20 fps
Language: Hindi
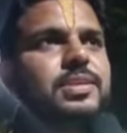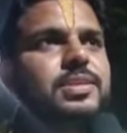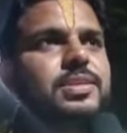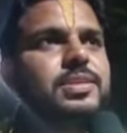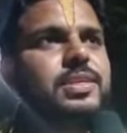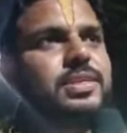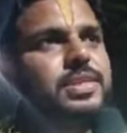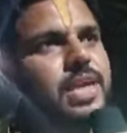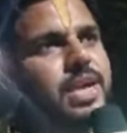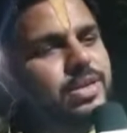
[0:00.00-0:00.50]

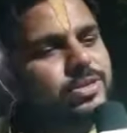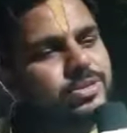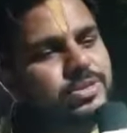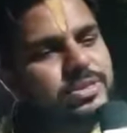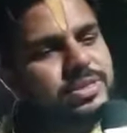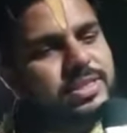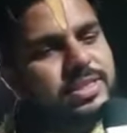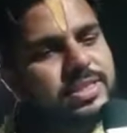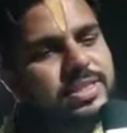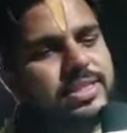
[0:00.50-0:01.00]
ये ठाकुर
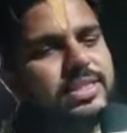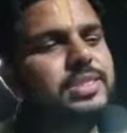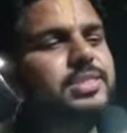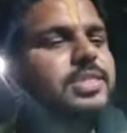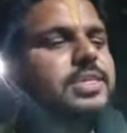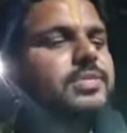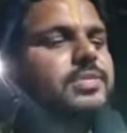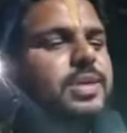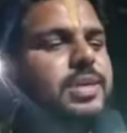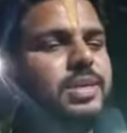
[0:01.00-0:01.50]
जी की ही
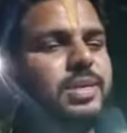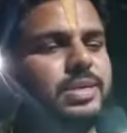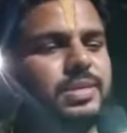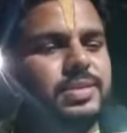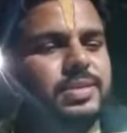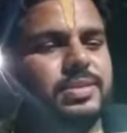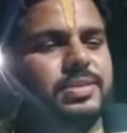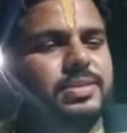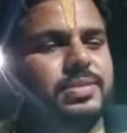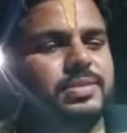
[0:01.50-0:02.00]
सेवा है
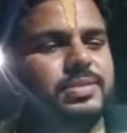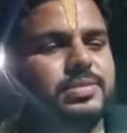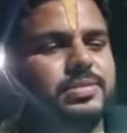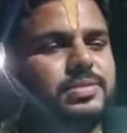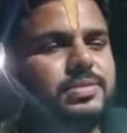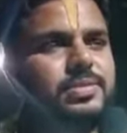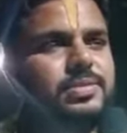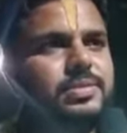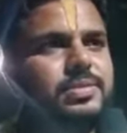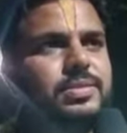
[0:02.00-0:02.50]
हम्म, हम्म।
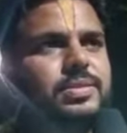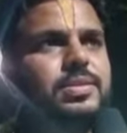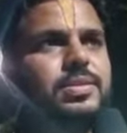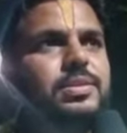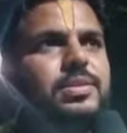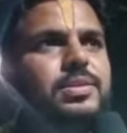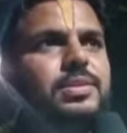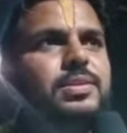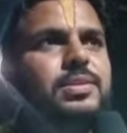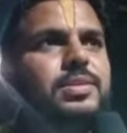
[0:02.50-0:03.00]

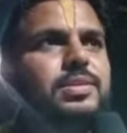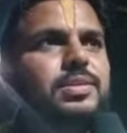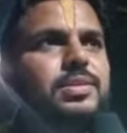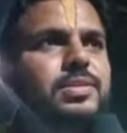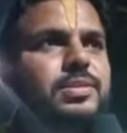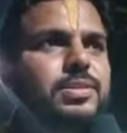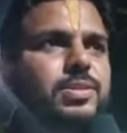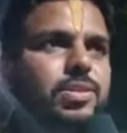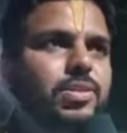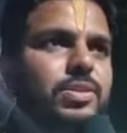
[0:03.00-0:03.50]

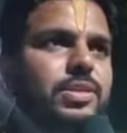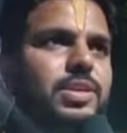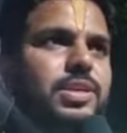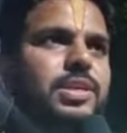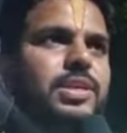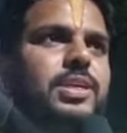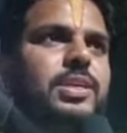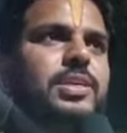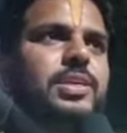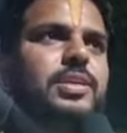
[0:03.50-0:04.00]
क्योंकि
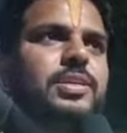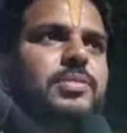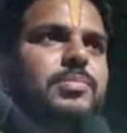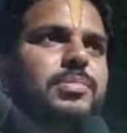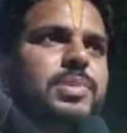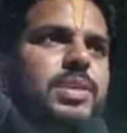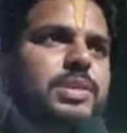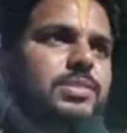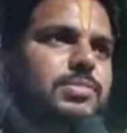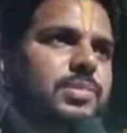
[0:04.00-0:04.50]

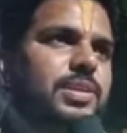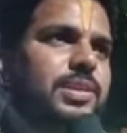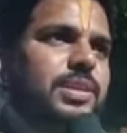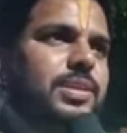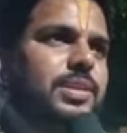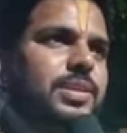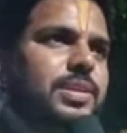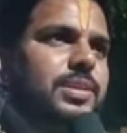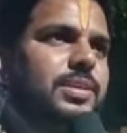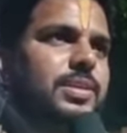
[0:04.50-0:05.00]
ब्रज
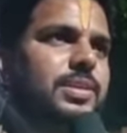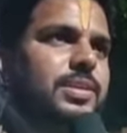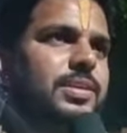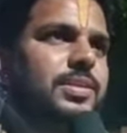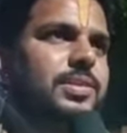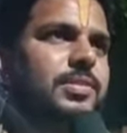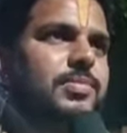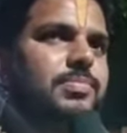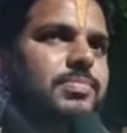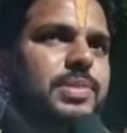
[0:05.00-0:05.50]
में
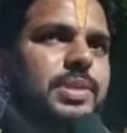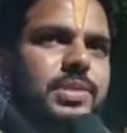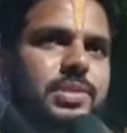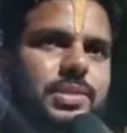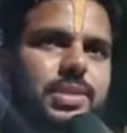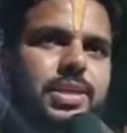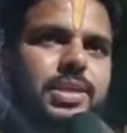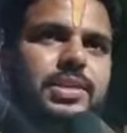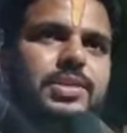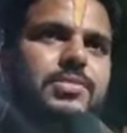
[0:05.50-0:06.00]

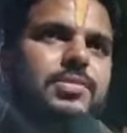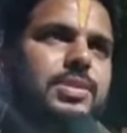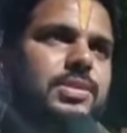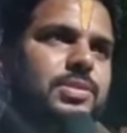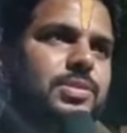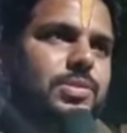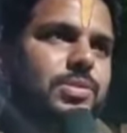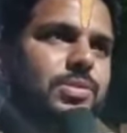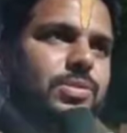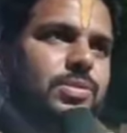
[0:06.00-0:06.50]
प्रत्येक
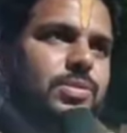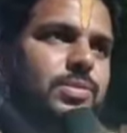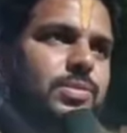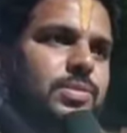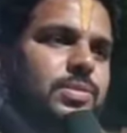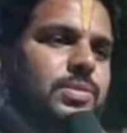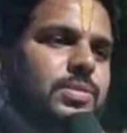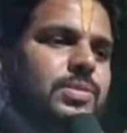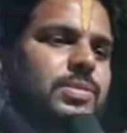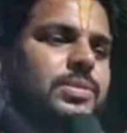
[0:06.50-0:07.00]
वस्तु
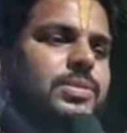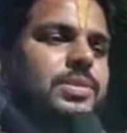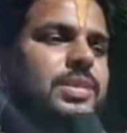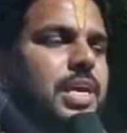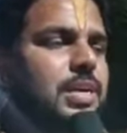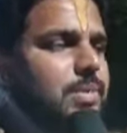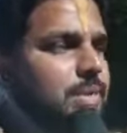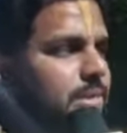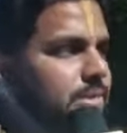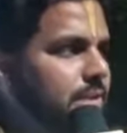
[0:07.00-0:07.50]

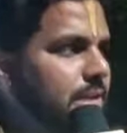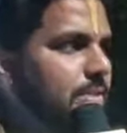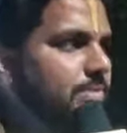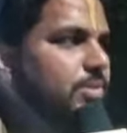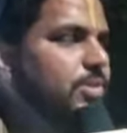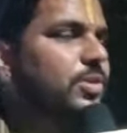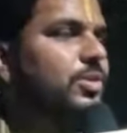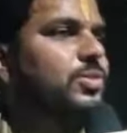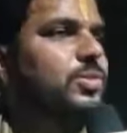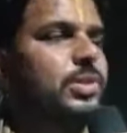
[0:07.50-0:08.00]
श्यामा श्याम
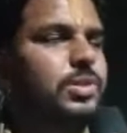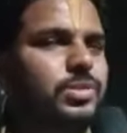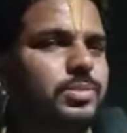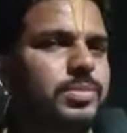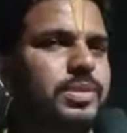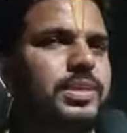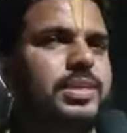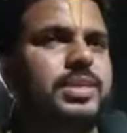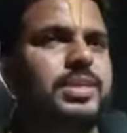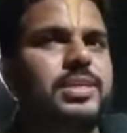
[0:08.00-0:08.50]
को
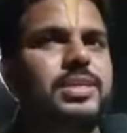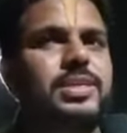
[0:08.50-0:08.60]
स्वरूप है